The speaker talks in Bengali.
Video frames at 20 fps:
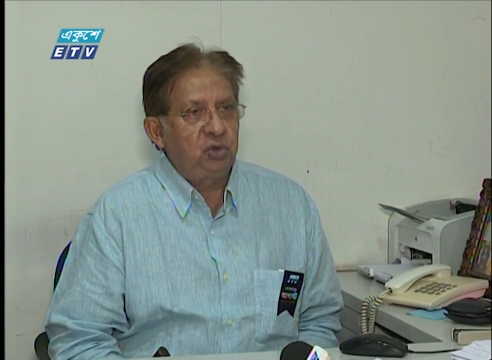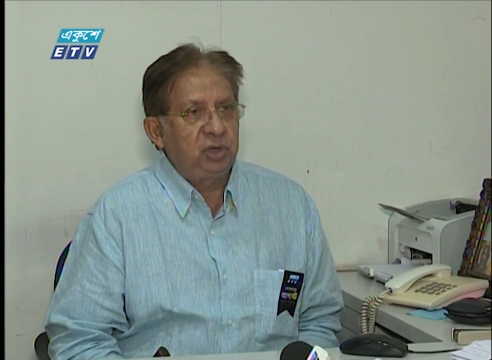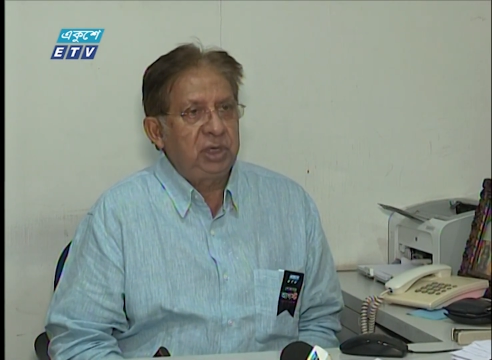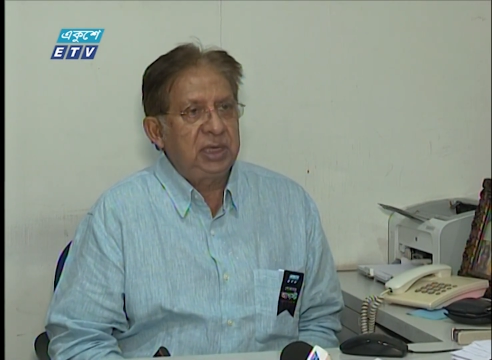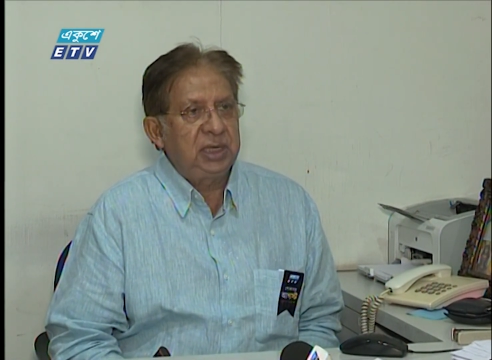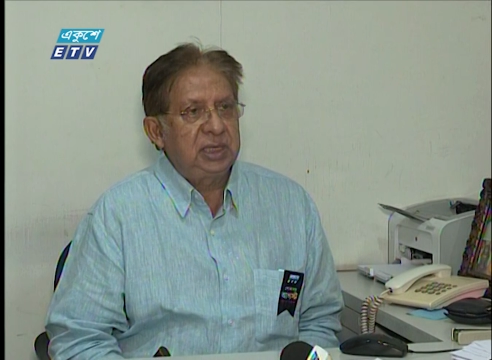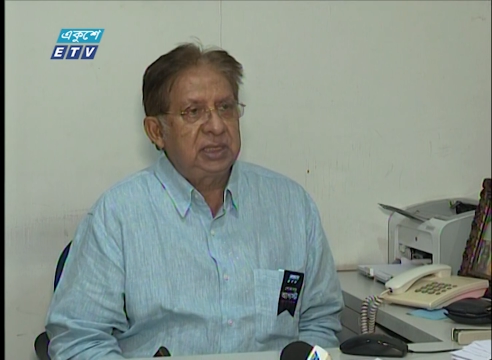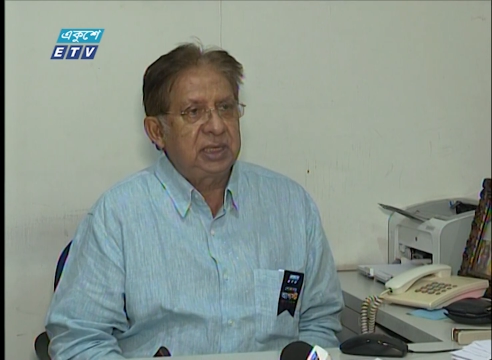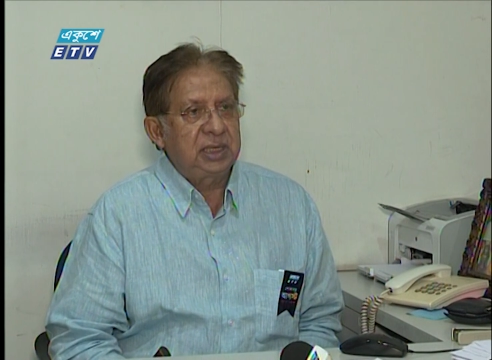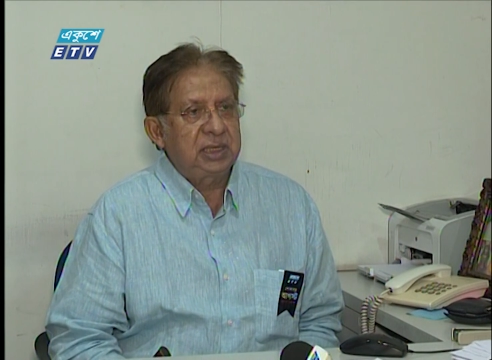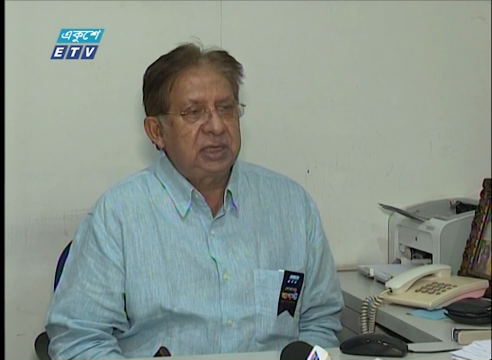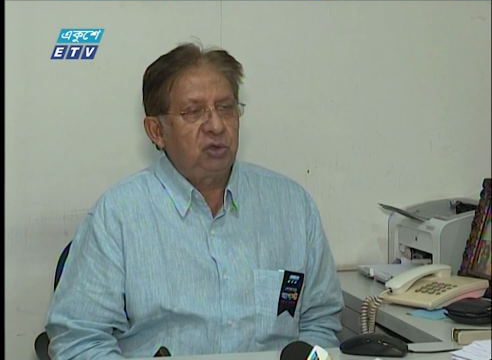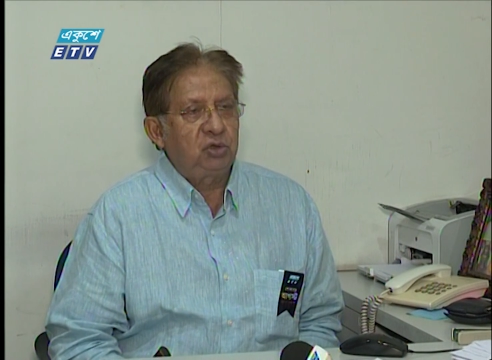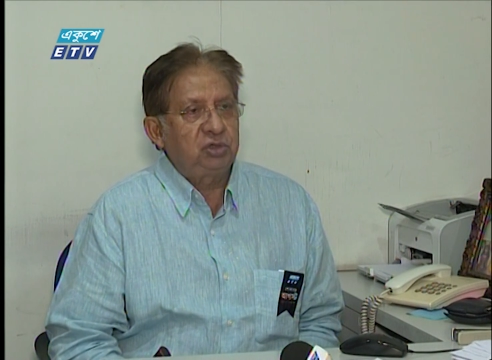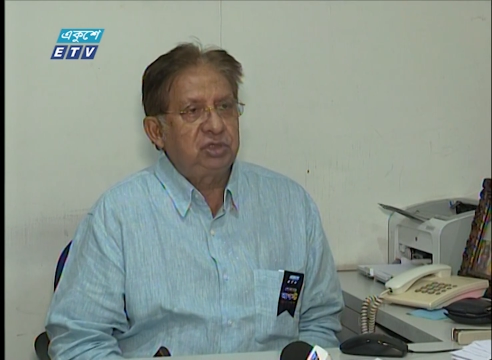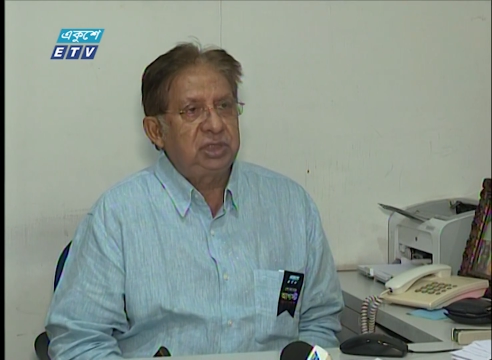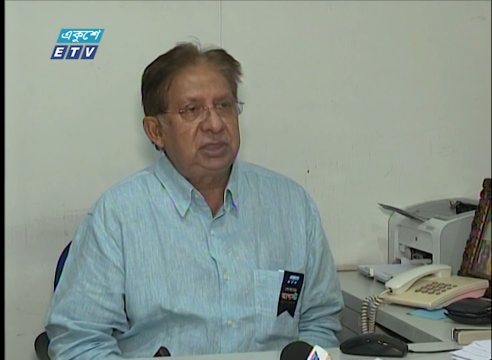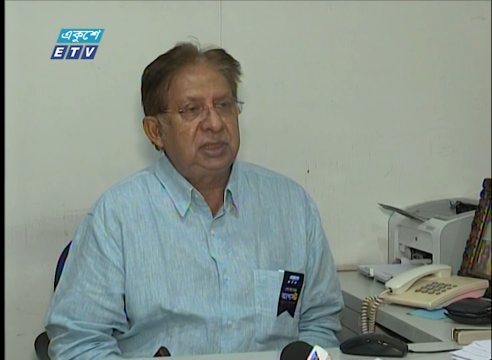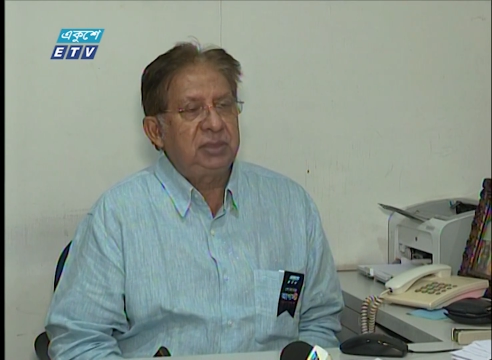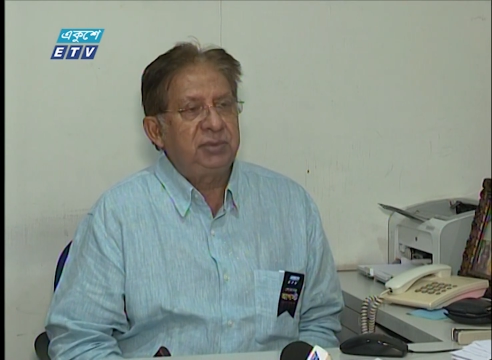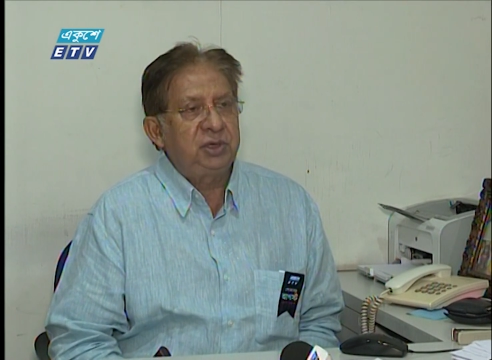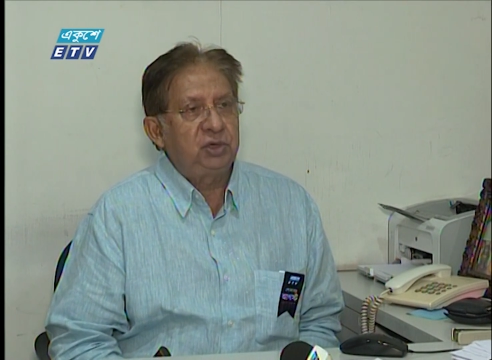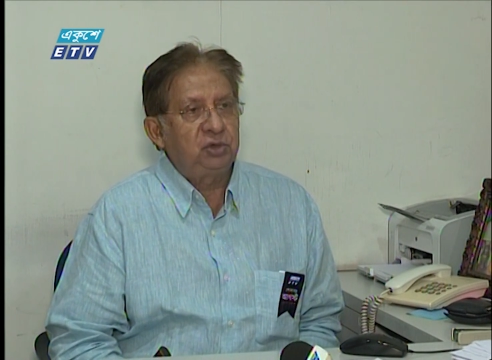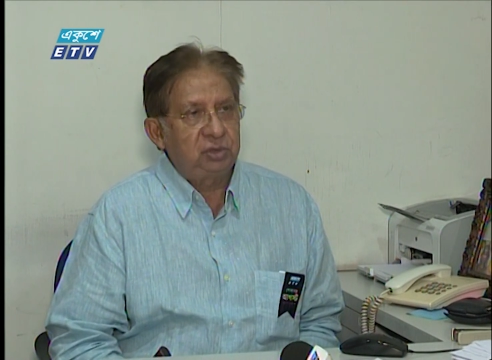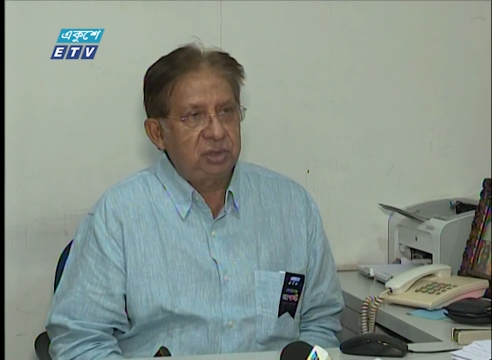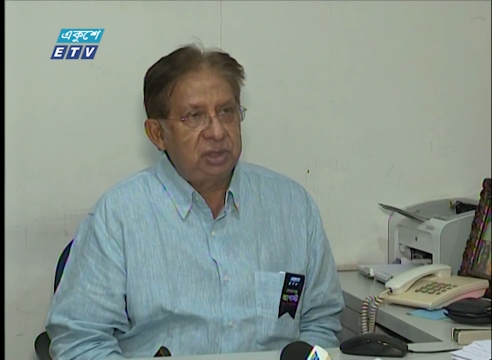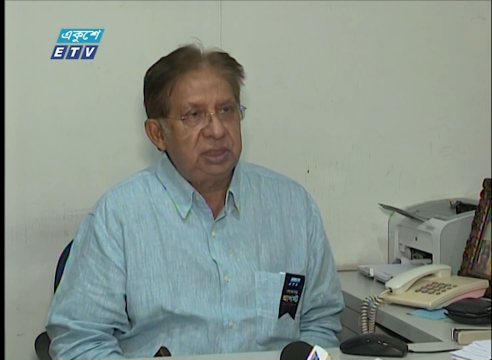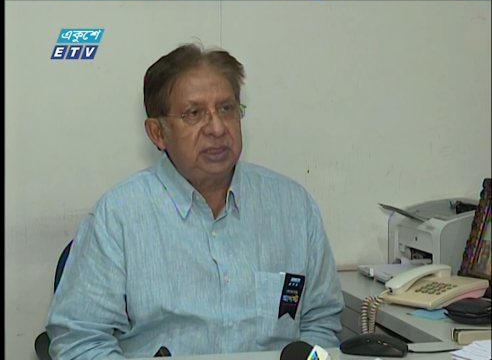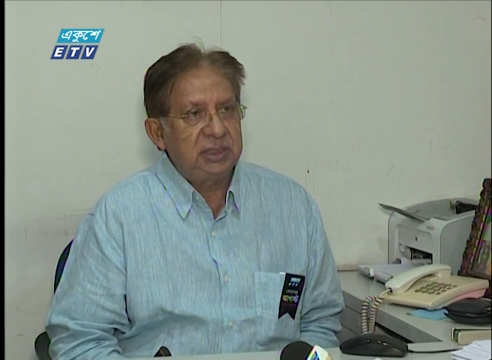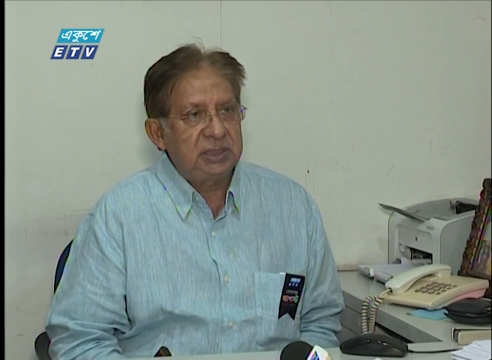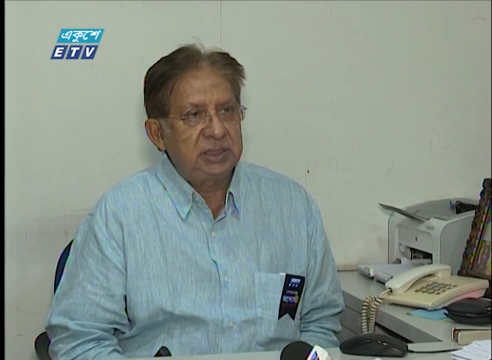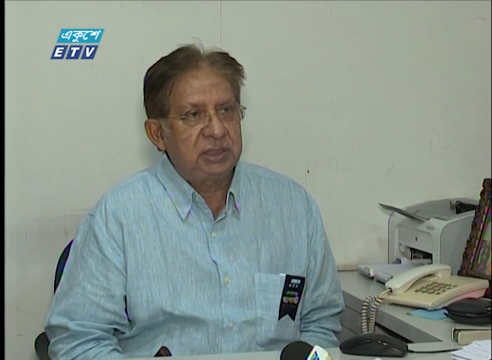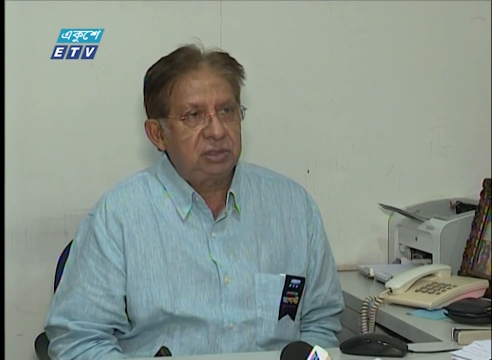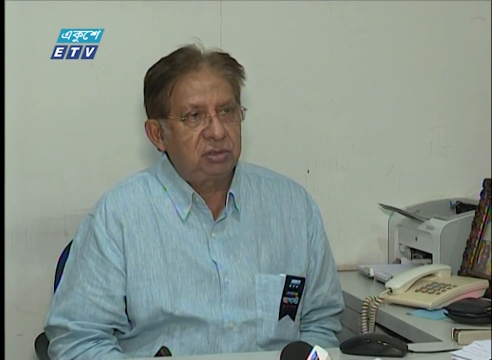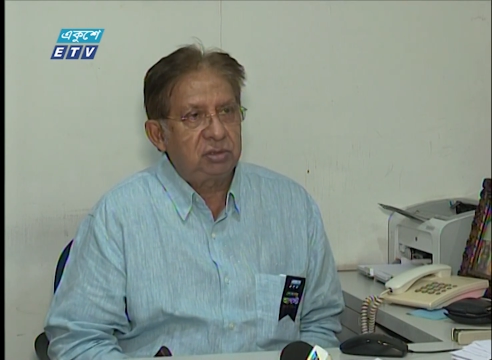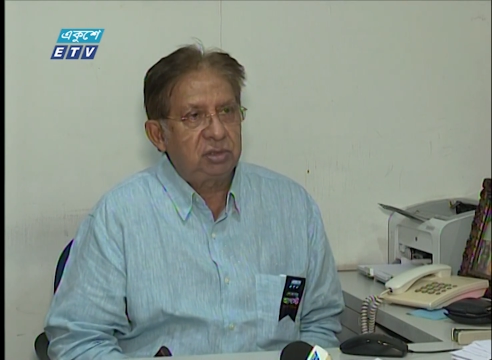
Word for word: রোহিঙ্গাদেরকে অচিরে ফেরত নিয়ে যেতে